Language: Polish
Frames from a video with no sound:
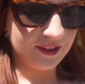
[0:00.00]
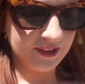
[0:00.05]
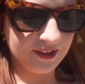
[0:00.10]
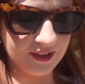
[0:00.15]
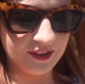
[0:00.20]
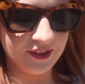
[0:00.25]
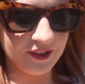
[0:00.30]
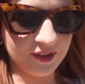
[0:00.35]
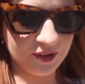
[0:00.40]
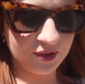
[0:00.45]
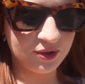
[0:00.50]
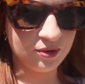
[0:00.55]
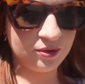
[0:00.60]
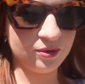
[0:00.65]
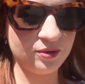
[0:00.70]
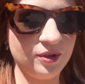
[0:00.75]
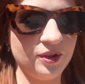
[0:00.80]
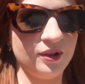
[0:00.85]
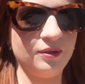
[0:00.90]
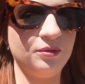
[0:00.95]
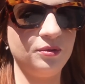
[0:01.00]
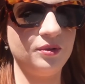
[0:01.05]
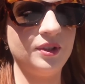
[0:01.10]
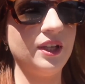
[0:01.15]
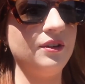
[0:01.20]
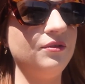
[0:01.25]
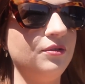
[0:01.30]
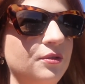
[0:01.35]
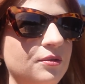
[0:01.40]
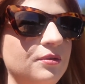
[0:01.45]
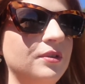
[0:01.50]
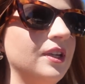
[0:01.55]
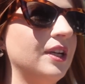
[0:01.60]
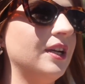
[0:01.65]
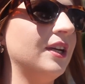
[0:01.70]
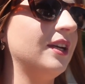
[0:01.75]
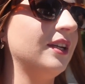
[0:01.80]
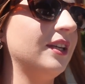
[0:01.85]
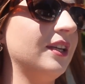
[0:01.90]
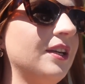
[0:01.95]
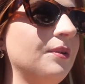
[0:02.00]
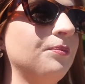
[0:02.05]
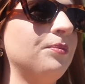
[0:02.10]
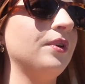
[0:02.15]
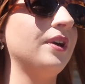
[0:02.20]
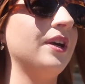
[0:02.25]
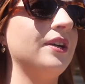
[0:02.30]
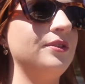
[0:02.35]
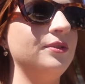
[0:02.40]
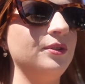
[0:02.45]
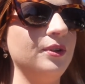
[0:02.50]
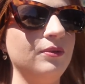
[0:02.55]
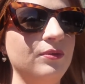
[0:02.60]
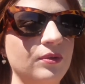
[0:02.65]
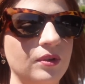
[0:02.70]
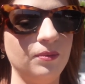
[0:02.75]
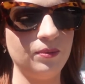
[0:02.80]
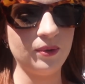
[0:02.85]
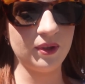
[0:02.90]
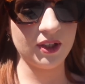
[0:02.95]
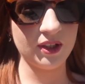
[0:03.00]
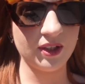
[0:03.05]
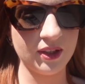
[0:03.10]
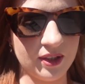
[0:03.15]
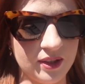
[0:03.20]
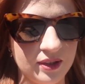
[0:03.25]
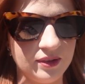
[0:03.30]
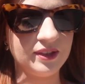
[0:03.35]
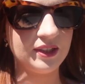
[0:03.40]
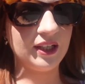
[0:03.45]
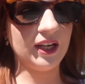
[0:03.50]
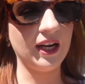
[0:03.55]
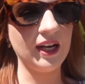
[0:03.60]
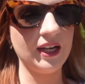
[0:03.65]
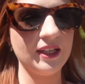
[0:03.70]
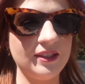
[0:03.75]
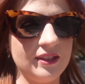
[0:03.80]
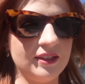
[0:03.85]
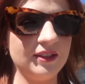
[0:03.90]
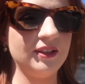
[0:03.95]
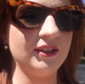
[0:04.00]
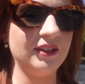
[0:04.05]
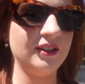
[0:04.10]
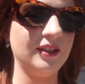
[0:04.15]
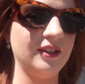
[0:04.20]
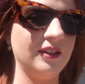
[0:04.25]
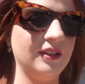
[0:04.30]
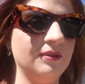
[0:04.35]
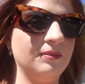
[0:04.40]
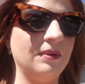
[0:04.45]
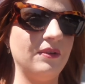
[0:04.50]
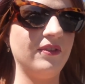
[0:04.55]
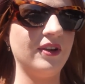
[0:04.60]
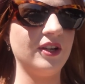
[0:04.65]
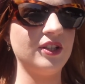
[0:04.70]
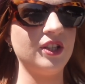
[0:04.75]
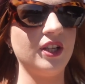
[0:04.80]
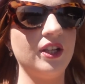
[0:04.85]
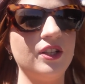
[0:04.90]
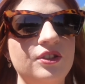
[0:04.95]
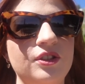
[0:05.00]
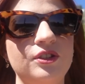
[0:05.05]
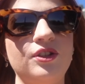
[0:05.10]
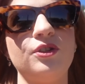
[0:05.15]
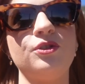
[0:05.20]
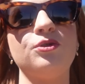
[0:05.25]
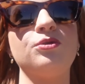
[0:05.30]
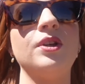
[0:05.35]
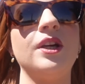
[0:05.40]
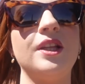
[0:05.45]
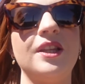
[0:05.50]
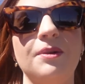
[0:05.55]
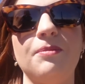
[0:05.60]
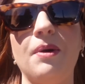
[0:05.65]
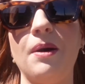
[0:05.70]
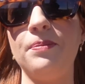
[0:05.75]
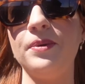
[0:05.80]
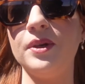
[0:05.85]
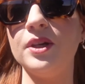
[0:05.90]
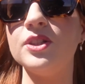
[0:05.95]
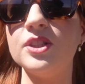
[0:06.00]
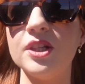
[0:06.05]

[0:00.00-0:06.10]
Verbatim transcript: oszukują. Oszukują, tutaj w ogóle nie pokazują dobrych tras i mam wrażenie, że coś tutaj te mapy nie